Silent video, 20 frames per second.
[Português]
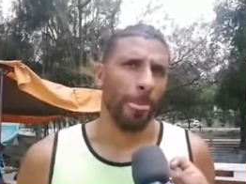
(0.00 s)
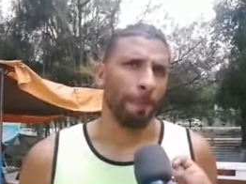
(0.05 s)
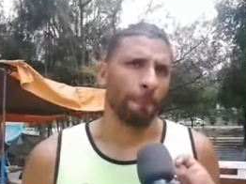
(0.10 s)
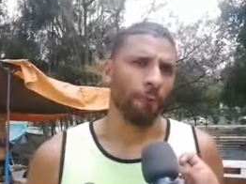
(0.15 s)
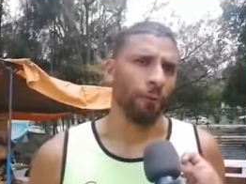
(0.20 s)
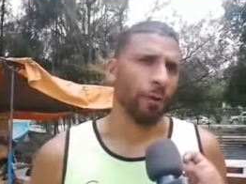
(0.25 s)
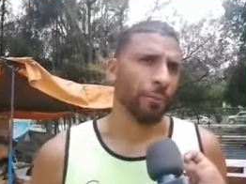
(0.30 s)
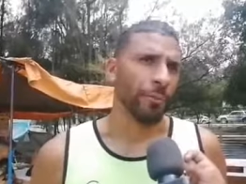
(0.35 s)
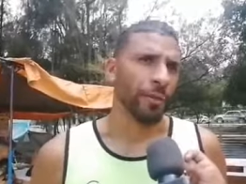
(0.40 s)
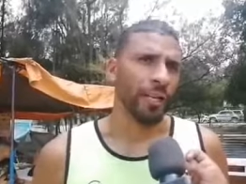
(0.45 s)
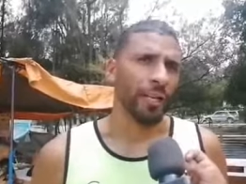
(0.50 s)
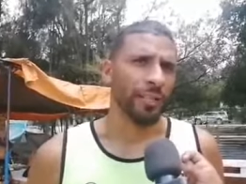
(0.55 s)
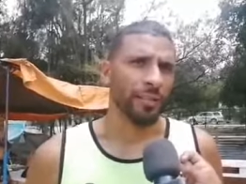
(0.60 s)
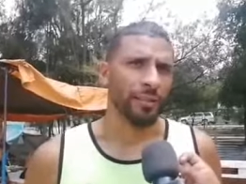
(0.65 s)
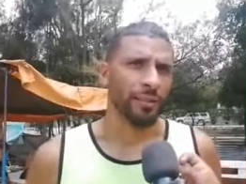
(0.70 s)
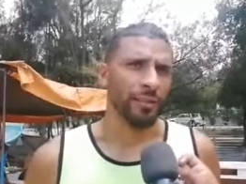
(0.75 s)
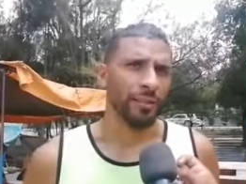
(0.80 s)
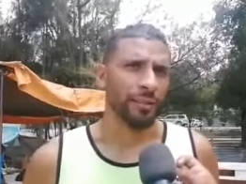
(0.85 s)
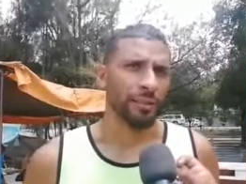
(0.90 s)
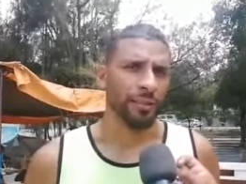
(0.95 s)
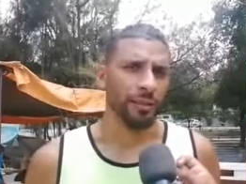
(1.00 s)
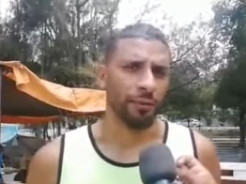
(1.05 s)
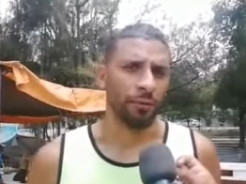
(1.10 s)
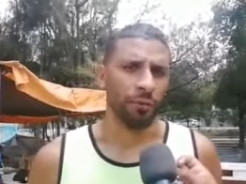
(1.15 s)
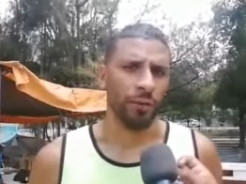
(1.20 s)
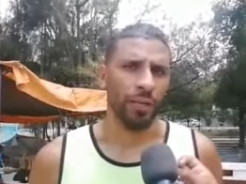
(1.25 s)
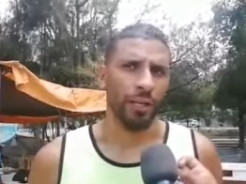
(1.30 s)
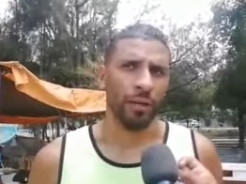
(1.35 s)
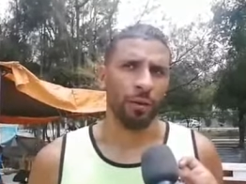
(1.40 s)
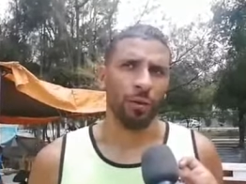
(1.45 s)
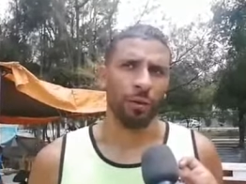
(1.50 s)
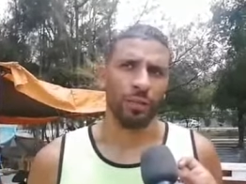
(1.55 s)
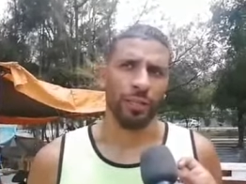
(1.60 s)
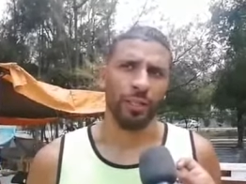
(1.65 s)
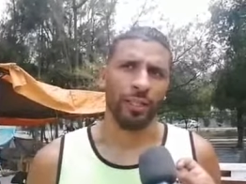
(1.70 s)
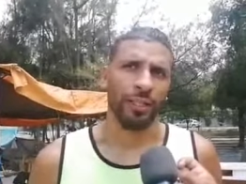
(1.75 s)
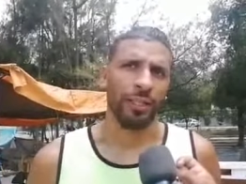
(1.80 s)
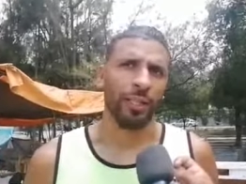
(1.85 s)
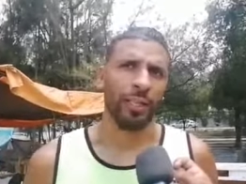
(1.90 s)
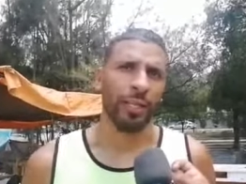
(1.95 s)
vou mirar se, se vou a outra
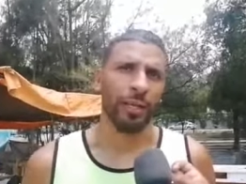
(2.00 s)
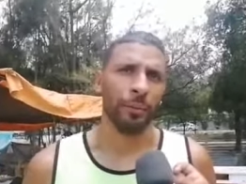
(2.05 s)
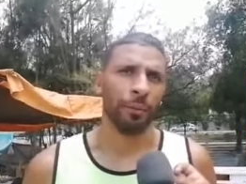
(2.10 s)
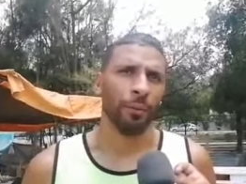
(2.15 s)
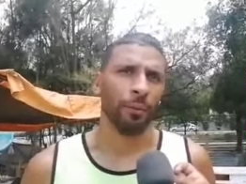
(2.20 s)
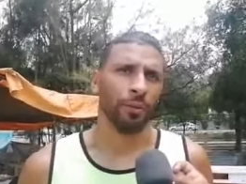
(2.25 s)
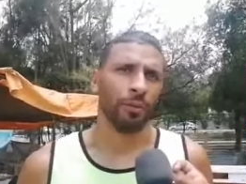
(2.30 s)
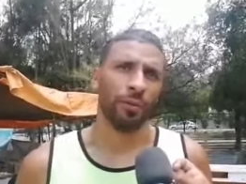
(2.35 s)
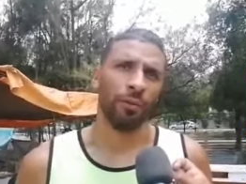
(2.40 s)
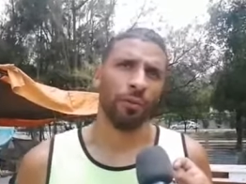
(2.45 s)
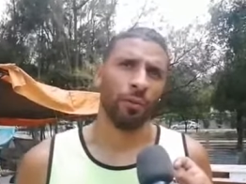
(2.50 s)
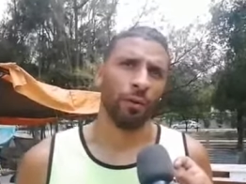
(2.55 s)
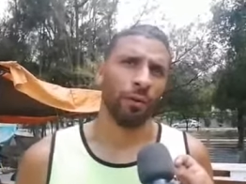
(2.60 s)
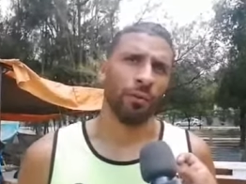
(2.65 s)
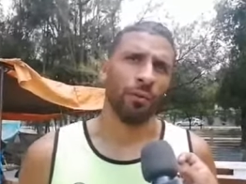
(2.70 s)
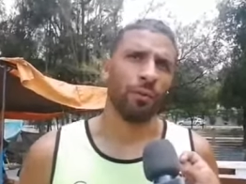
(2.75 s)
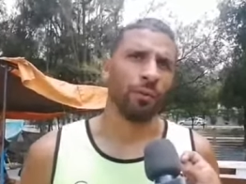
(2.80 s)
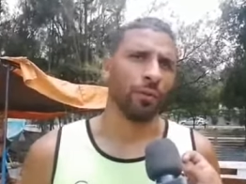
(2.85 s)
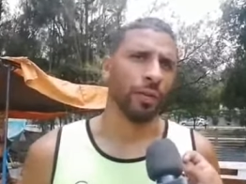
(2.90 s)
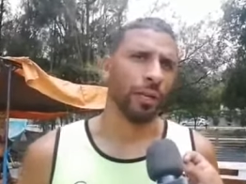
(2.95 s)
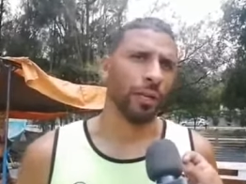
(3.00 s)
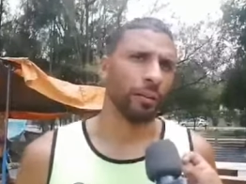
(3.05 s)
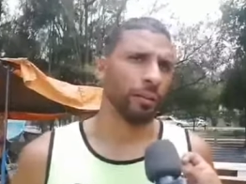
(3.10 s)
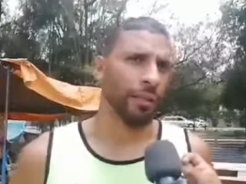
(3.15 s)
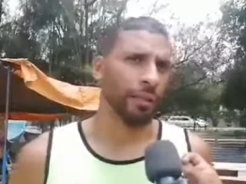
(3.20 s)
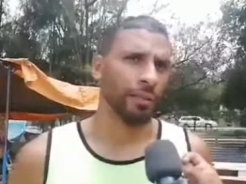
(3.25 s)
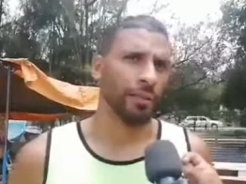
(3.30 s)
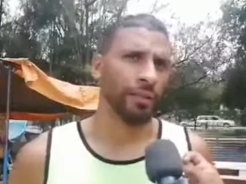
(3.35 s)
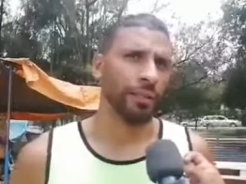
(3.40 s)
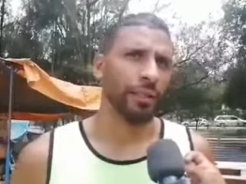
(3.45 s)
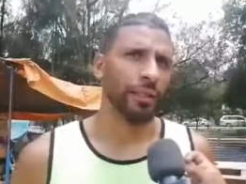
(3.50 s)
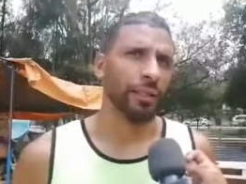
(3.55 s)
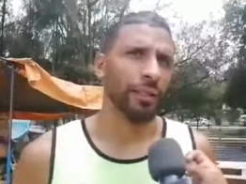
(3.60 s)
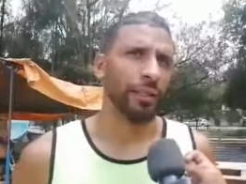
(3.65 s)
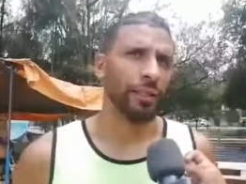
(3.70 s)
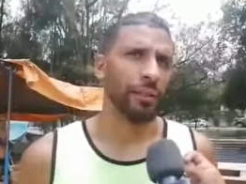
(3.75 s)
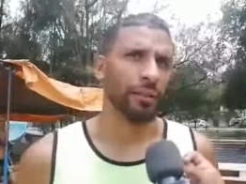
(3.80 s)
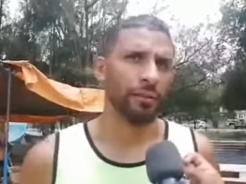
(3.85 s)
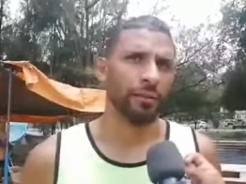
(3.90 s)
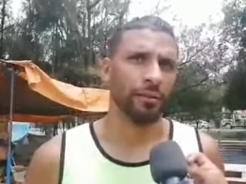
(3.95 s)
equipe ou se vou volver a Brasil.